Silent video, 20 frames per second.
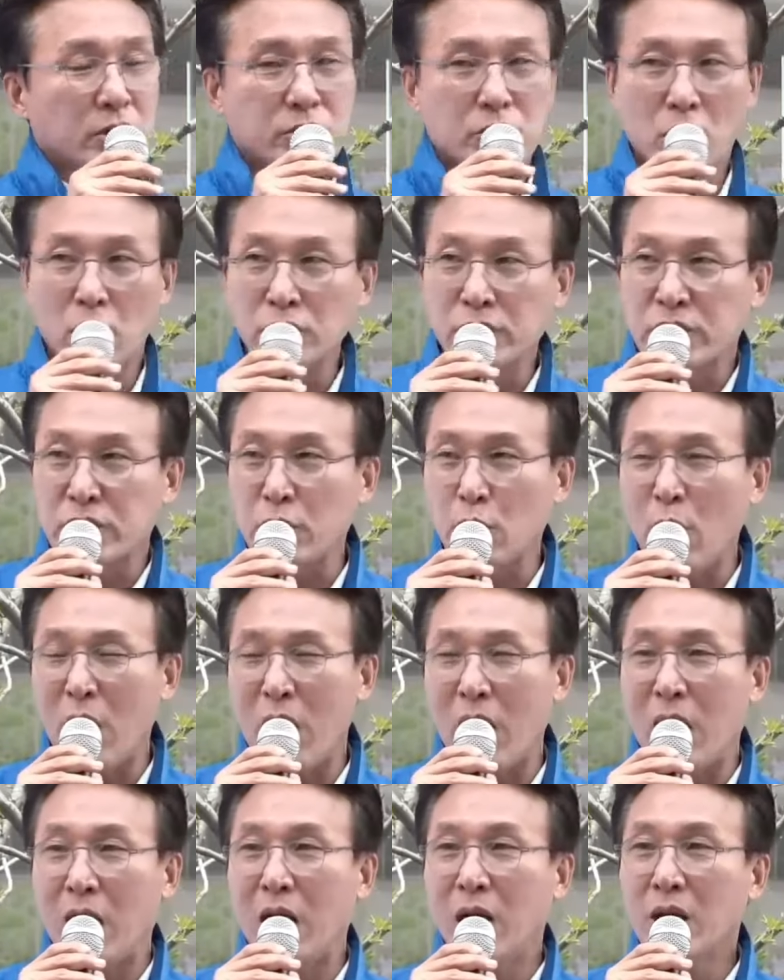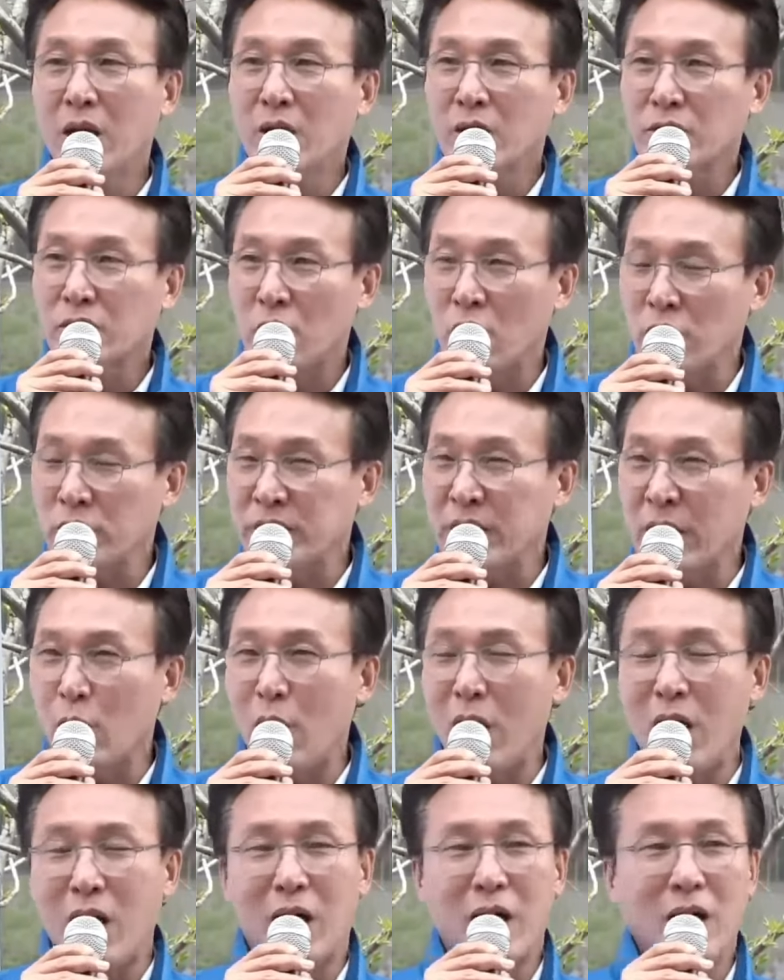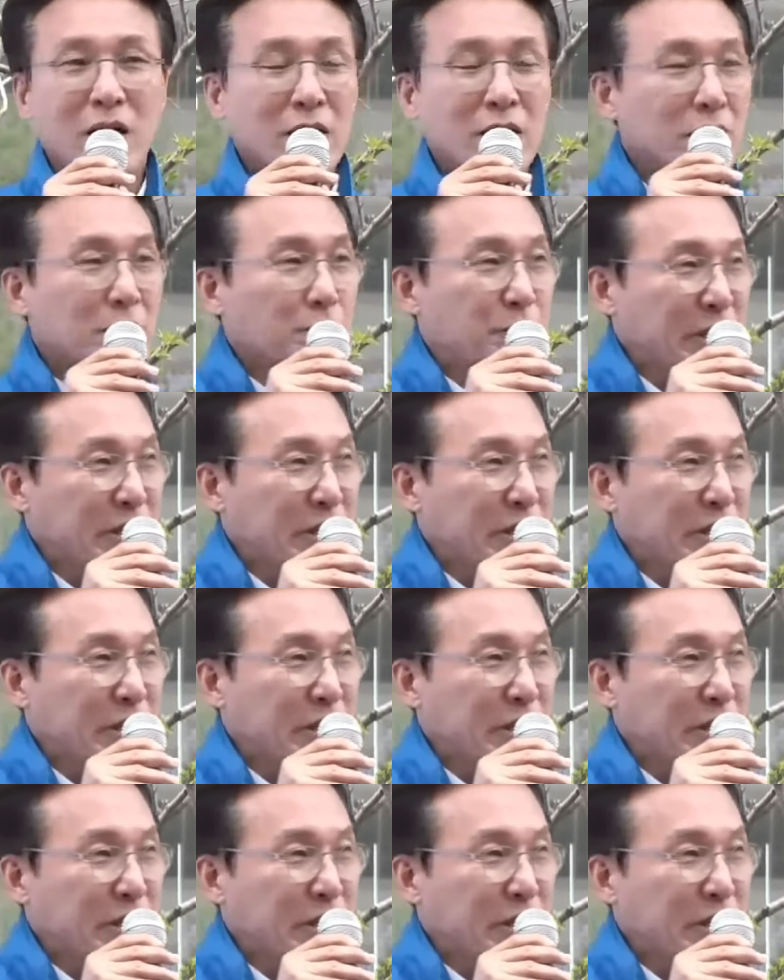정치와 경제와